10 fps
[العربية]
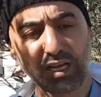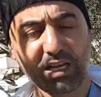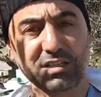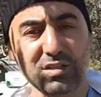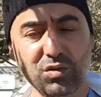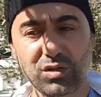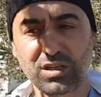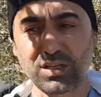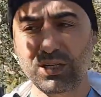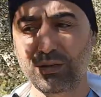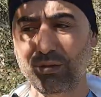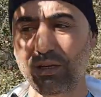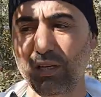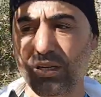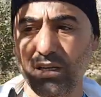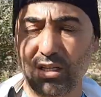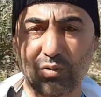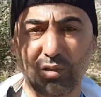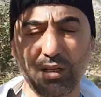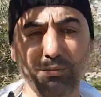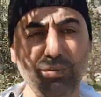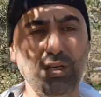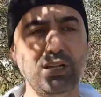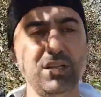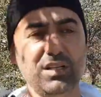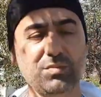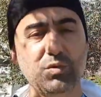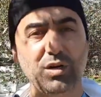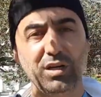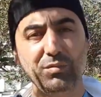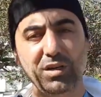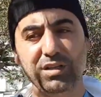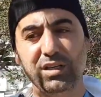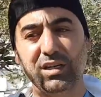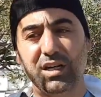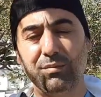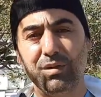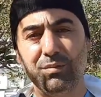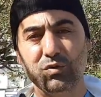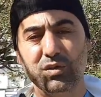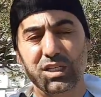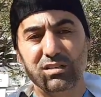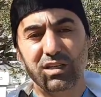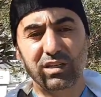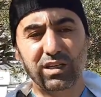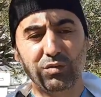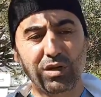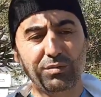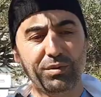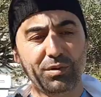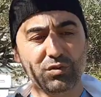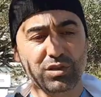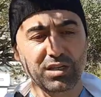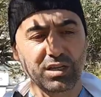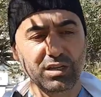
تحسن اسوه بالاسبوع الماضي قبل موجه الصقيع وقبل موجه